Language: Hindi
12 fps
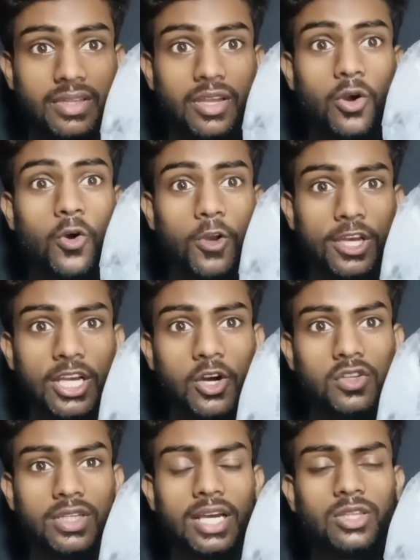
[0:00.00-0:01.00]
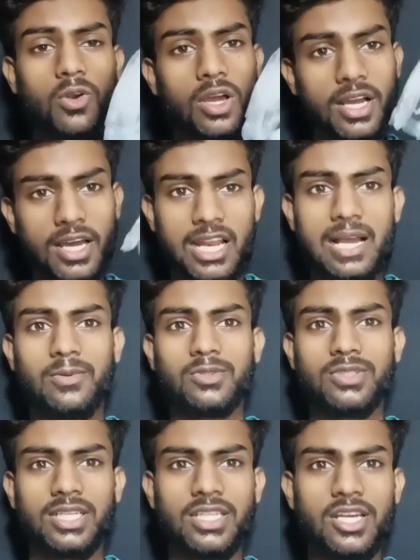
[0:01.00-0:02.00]
होलिया होता है थोड़ा ख़राब
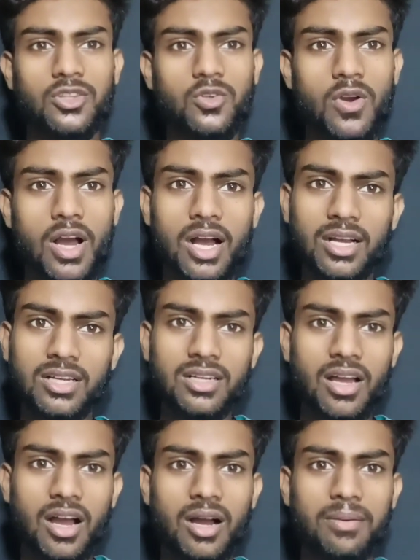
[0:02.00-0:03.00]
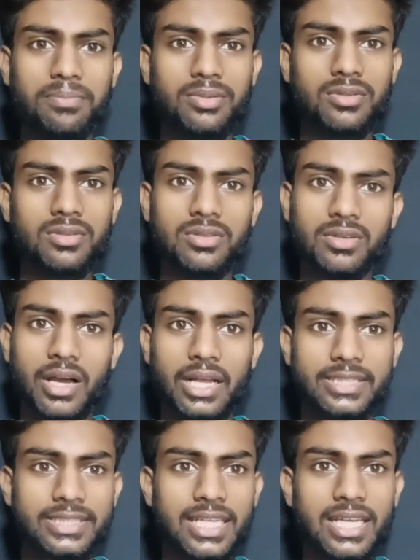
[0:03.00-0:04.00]
हो जाता है तो अगर आप
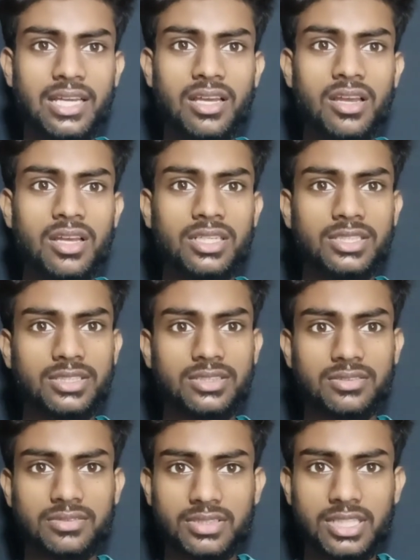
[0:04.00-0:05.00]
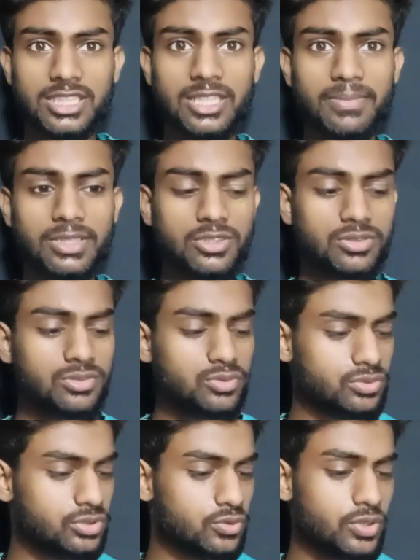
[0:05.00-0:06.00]
अच्छे से समझ
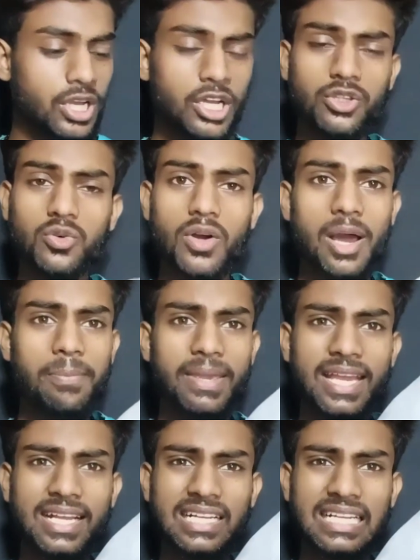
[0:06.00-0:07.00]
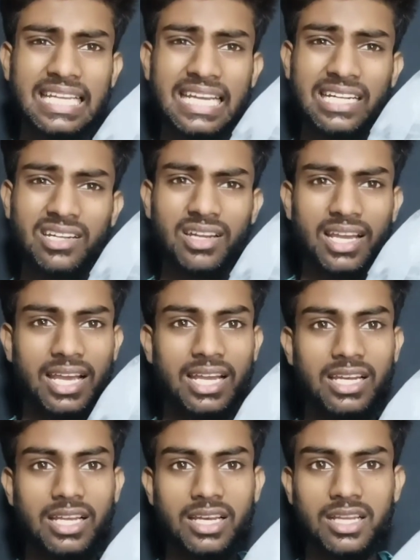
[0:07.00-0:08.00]
चुके हैं तो आप एक किट नया
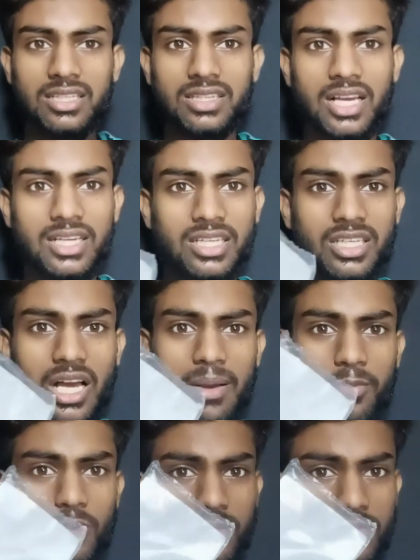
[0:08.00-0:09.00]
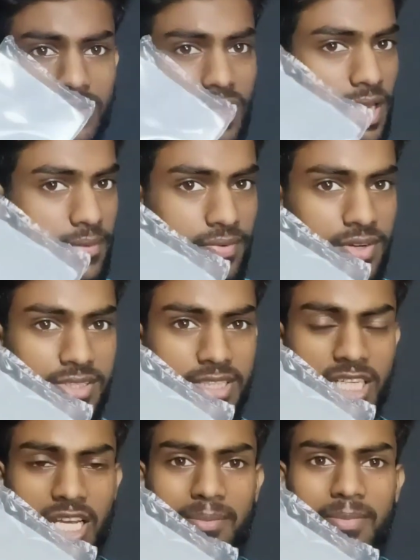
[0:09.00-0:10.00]
ही ले लें ताकि आपको ये फिर
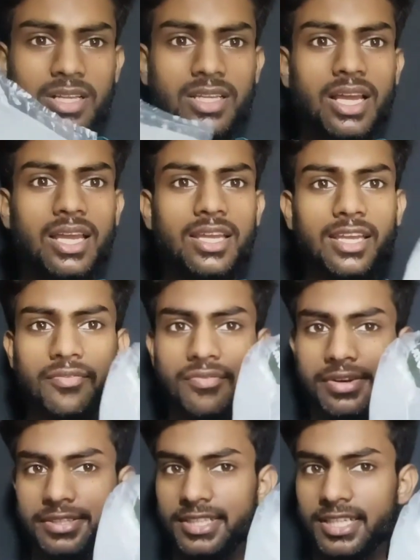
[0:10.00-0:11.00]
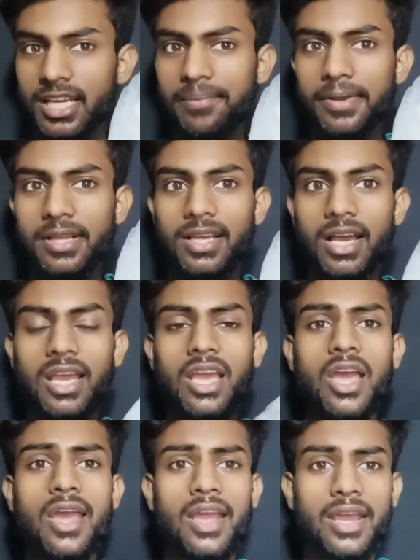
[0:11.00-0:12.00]
से नया मिल जाए ये फिर से नया मिल जाए
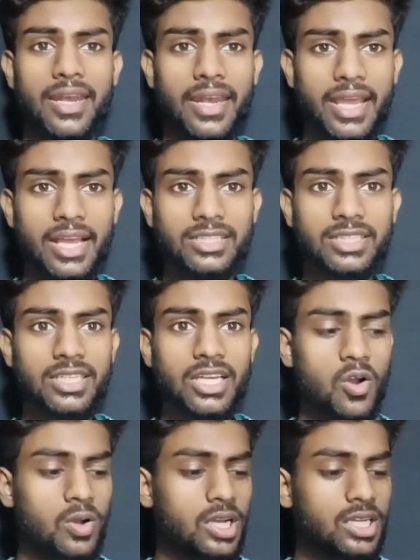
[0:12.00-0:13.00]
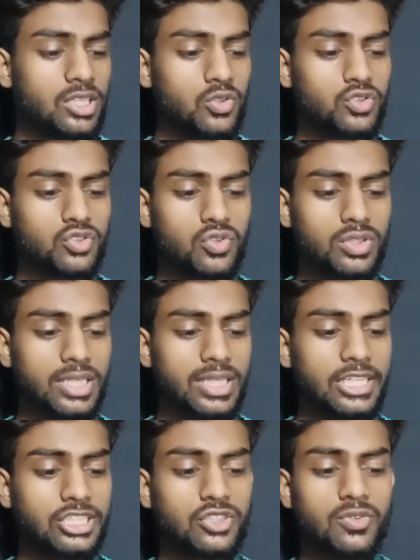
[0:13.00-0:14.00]
नया से क्या होगा कि दोस्तों की
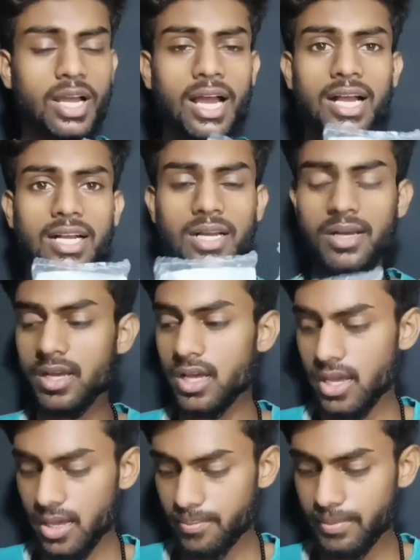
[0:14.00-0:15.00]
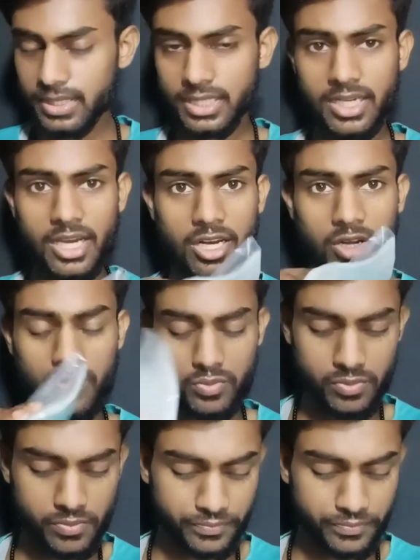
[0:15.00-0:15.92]
ये जो यहाँ का मैं दिखा रहा हूँ